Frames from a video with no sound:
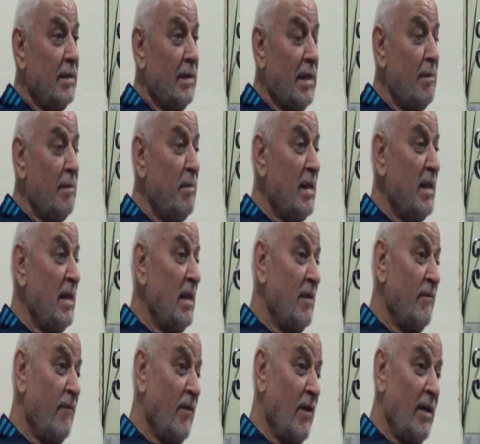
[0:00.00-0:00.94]
ilmini,
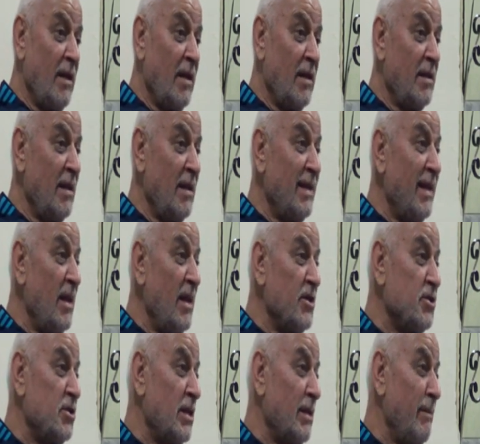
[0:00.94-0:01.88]
irfaniyetini
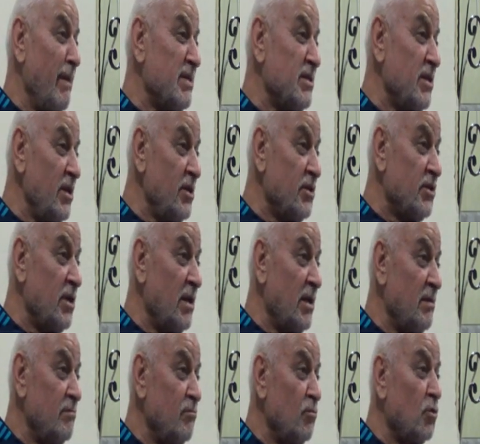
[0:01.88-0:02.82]
geliştirmesi
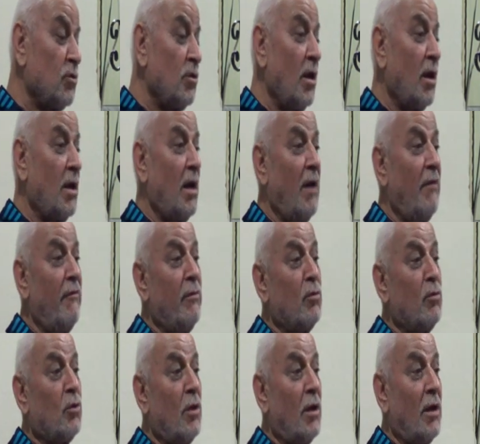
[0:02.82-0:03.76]
için mutlaka ve
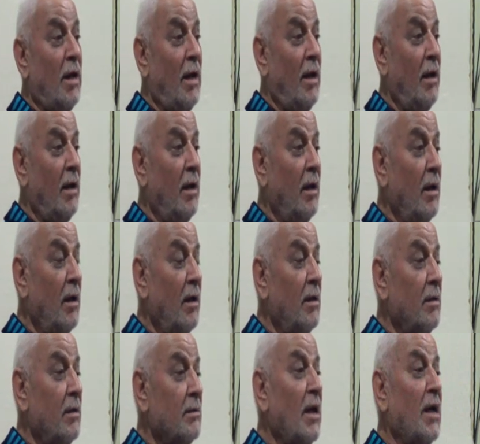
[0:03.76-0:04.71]
mutlaka
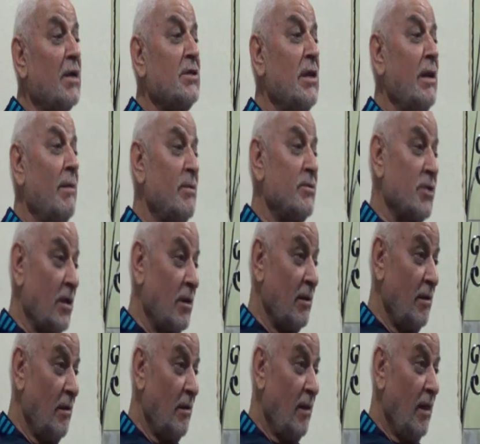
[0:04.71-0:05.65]
tahsil yapacak.
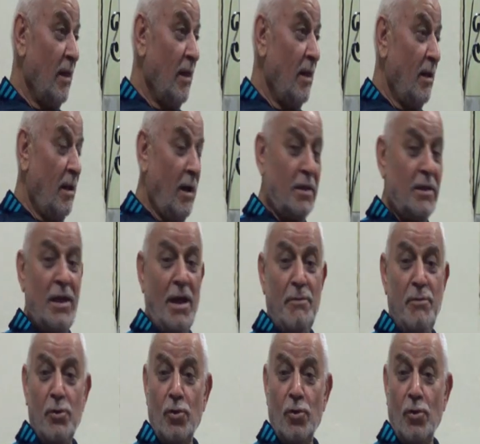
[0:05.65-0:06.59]

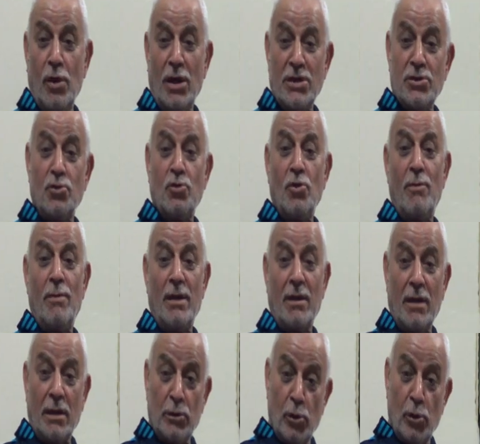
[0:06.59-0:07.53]
Hatta bir gün Hazreti
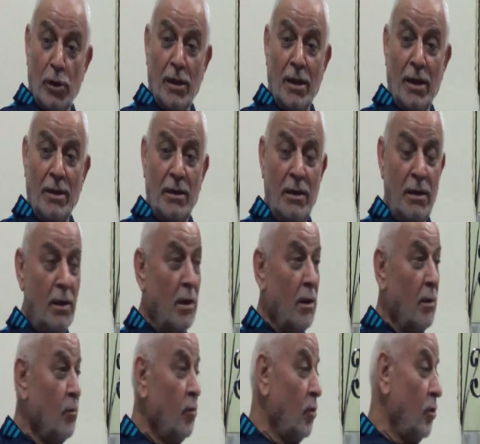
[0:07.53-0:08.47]
Ömer radıyallahu anh
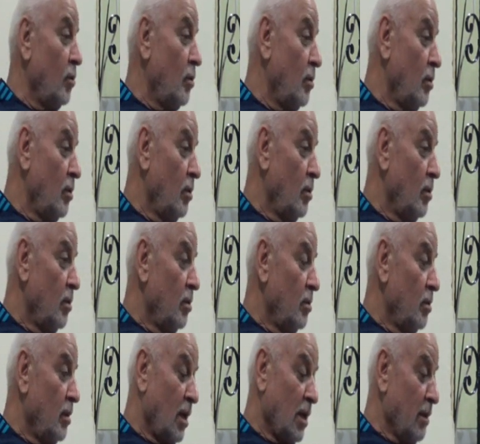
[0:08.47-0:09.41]
bu
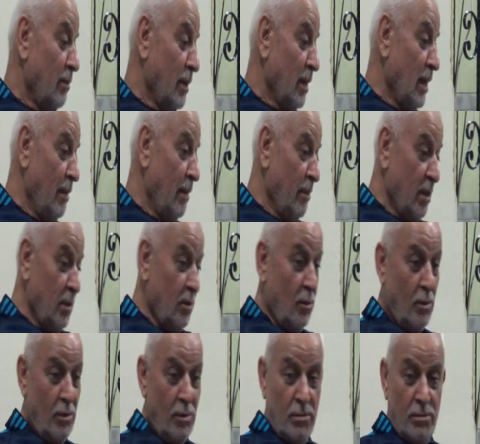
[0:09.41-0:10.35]
aklıma gelmedi
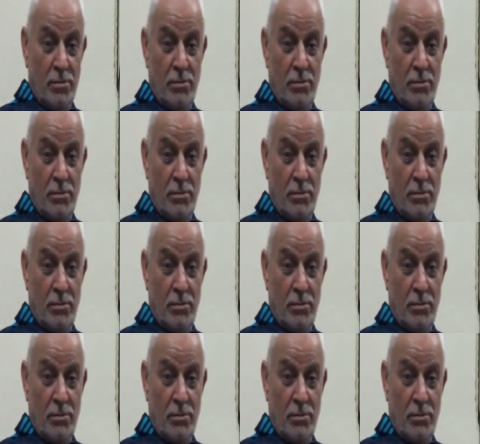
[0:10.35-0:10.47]
o